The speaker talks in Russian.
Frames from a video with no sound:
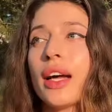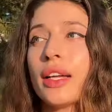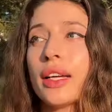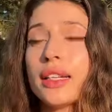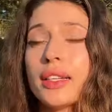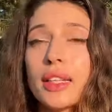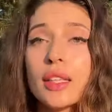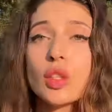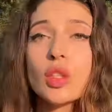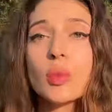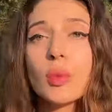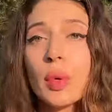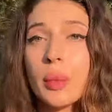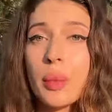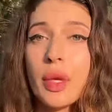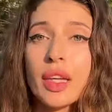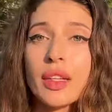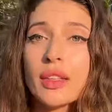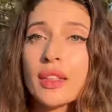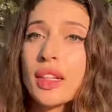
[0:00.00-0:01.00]
И на тот
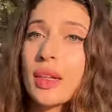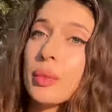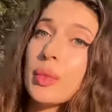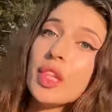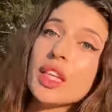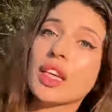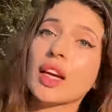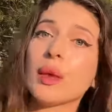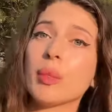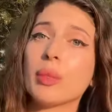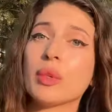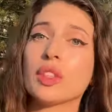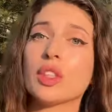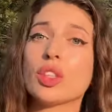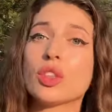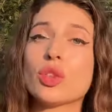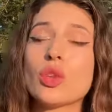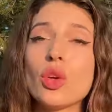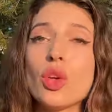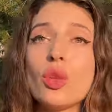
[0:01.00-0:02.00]
момент ко мне
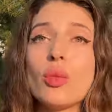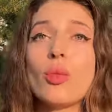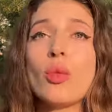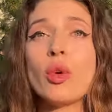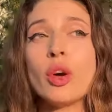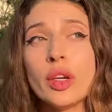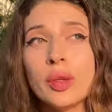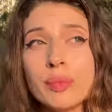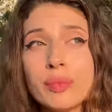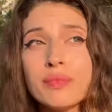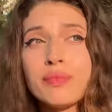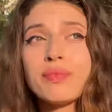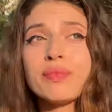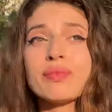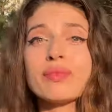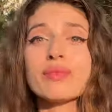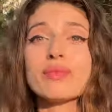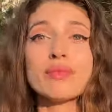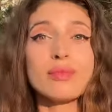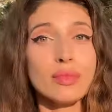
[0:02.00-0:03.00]
подошел мой
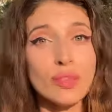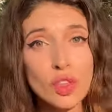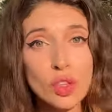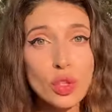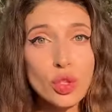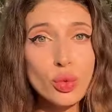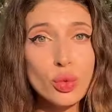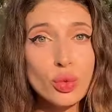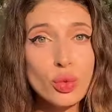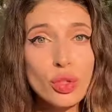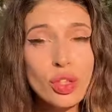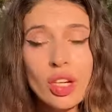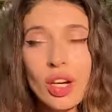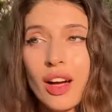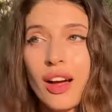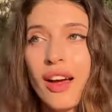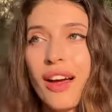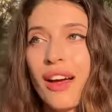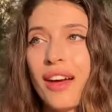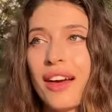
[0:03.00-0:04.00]
друг,
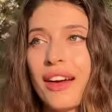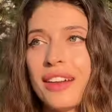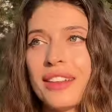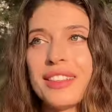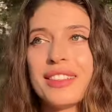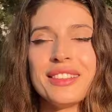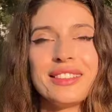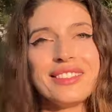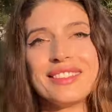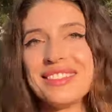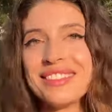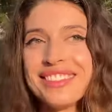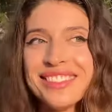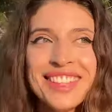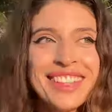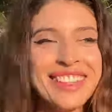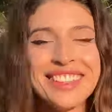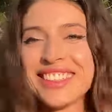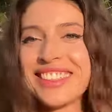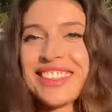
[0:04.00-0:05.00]

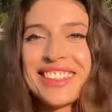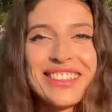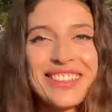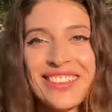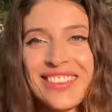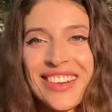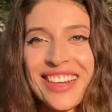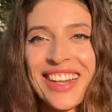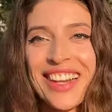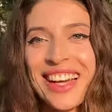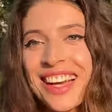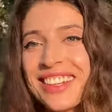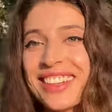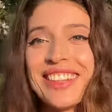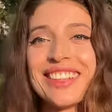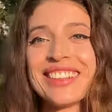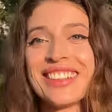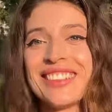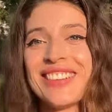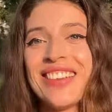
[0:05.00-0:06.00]
щегол,
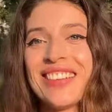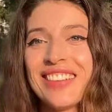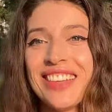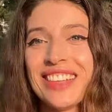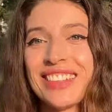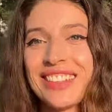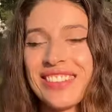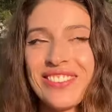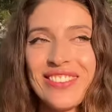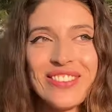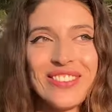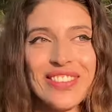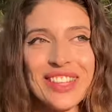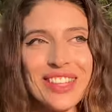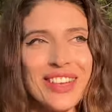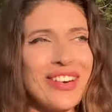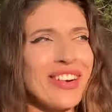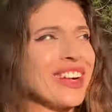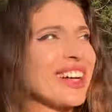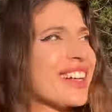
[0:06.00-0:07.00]
на тот момент ему
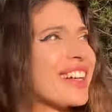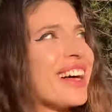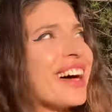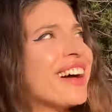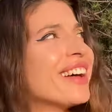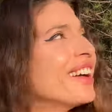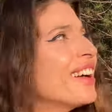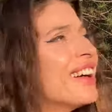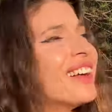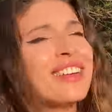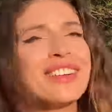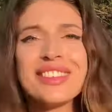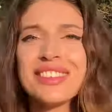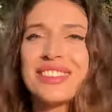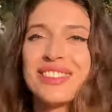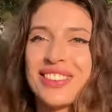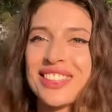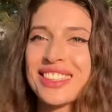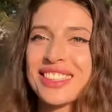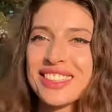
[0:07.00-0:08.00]
было около
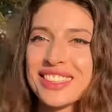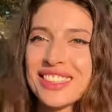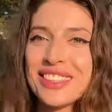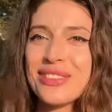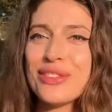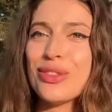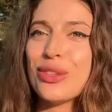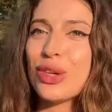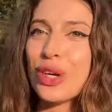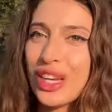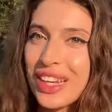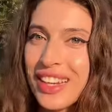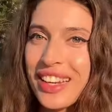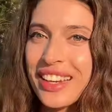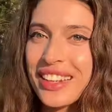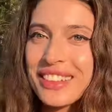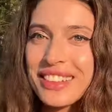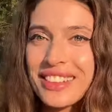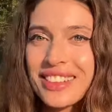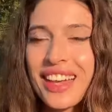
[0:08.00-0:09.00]
22
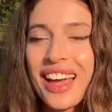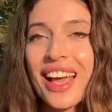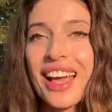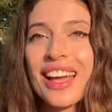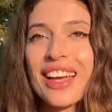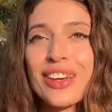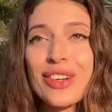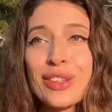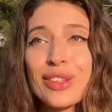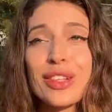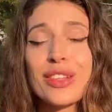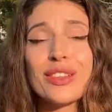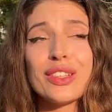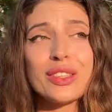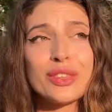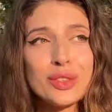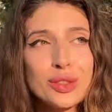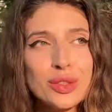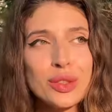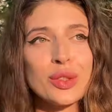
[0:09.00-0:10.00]
лет, и он
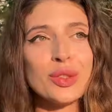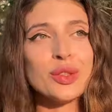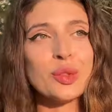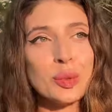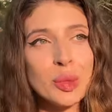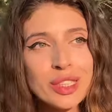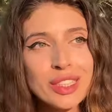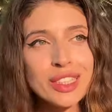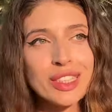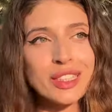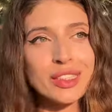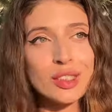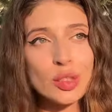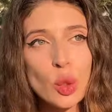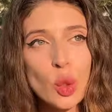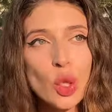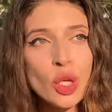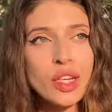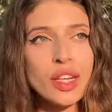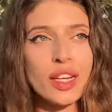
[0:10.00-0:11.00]
говорит, ну, Сонь, смотри,
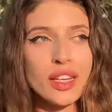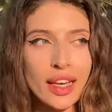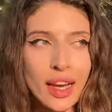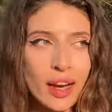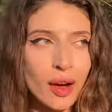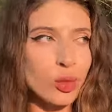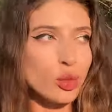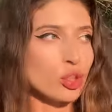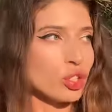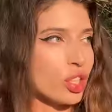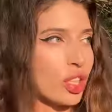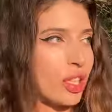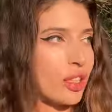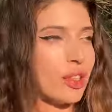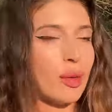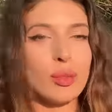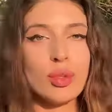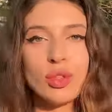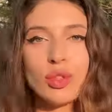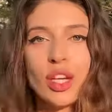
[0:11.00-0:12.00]
сколько я уже
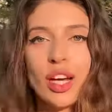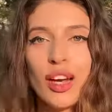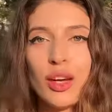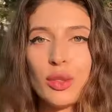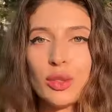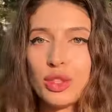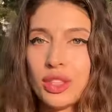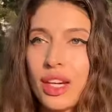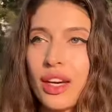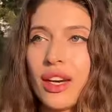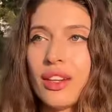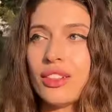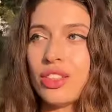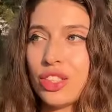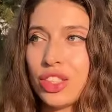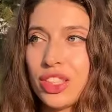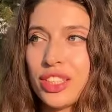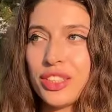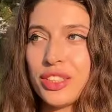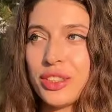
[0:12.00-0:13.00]
наблюдаю за
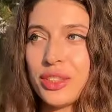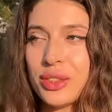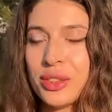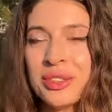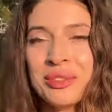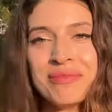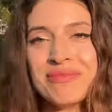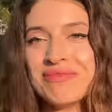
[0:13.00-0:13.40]
жизнью,